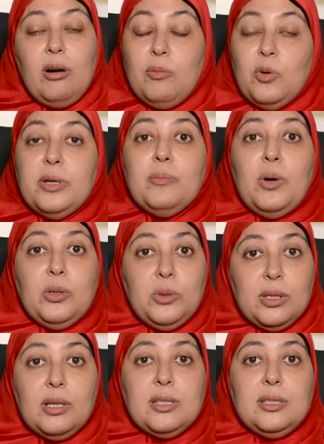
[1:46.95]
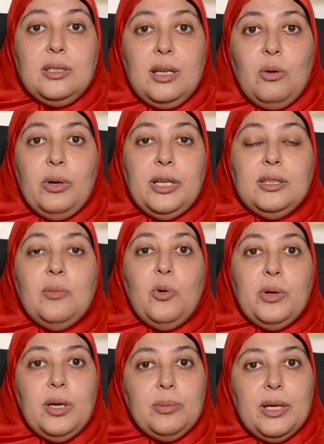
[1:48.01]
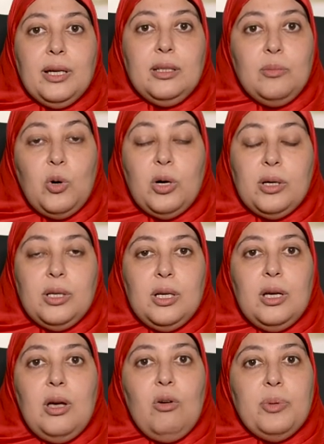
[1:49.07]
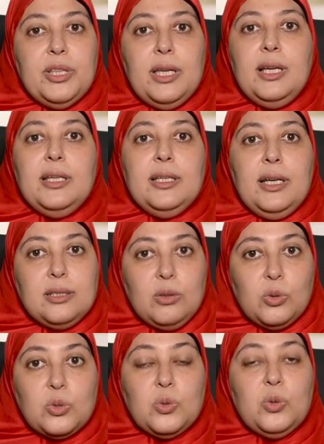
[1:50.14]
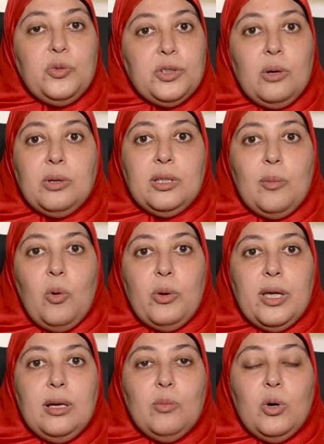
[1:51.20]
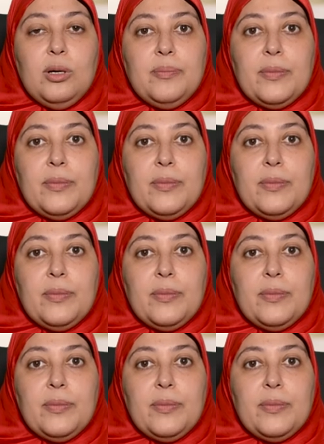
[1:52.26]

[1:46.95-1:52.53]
اه ممكن برضو يتأثر الأوعية الدموية بتاعة المخ وبالتالي يحصل قصور في الدورة الدموية للمخ